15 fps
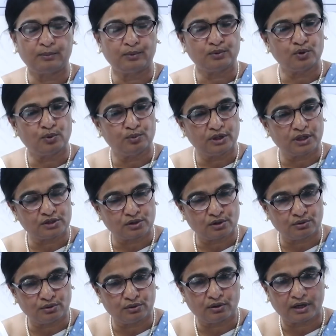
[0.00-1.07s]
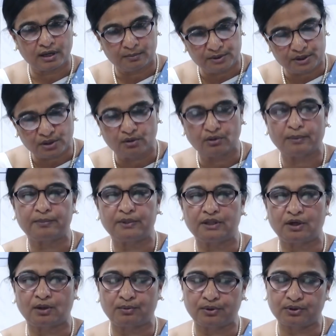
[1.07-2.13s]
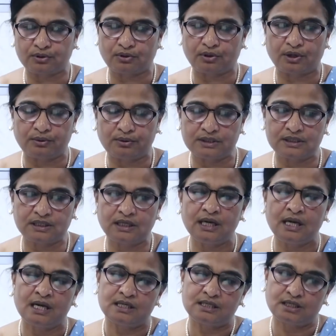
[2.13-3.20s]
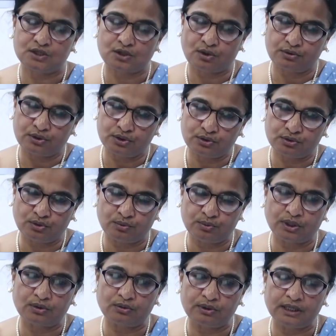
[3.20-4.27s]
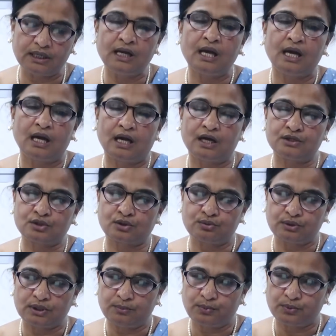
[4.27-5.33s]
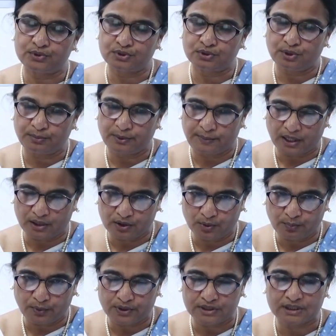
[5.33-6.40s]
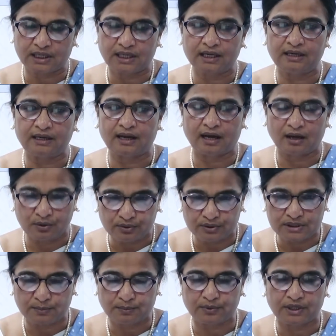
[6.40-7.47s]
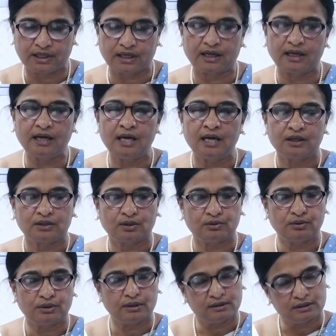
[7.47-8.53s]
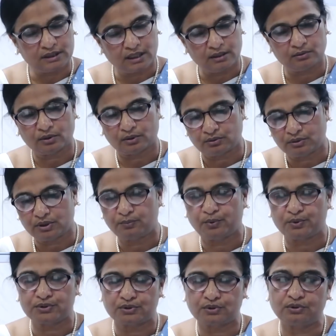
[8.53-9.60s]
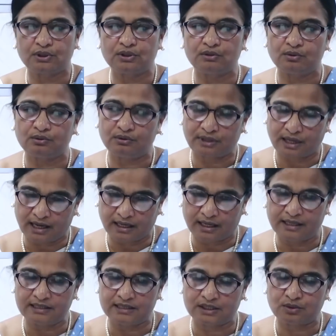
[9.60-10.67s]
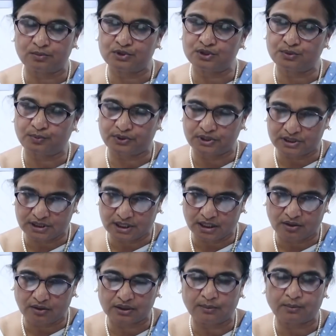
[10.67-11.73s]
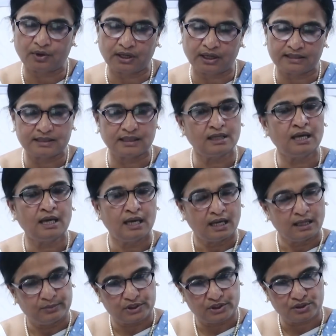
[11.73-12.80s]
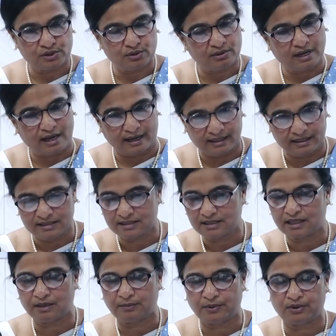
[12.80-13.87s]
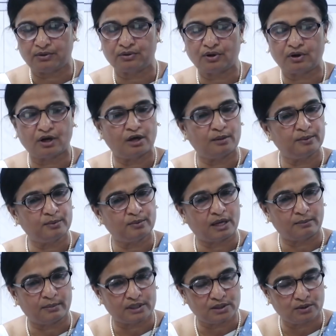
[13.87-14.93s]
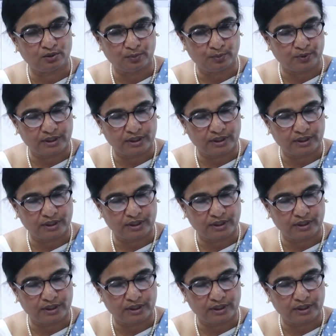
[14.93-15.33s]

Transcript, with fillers: এবং নমুনা সংগ্রহ করার বিষয়েও আপনাদের অবগত করা হয়েছে সেই সংগৃহীত নমুনাগুলি যতদিন পর্যন্ত বিভাগীয় পর্যায়ে না হচ্ছে পরীক্ষা পরীক্ষা ততদিন সেই ততদিন পর্যন্ত কিন্তু এগুলো ঢাকায় যে সমস্ত প্রতিষ্ঠানের কথা বলা আছে বিশেষ করে আইডিসিআরে প্রেরণ করা হবে এবং আমরা সেগুলো